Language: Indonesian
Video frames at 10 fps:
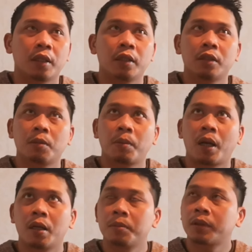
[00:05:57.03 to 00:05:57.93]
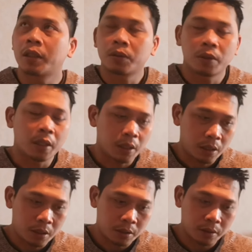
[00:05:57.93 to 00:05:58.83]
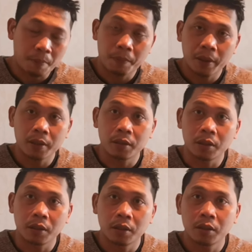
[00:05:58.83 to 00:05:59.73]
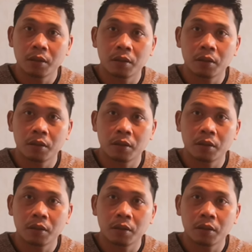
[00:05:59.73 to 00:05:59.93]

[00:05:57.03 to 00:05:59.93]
jadi semalam saya sudah nyampe di sini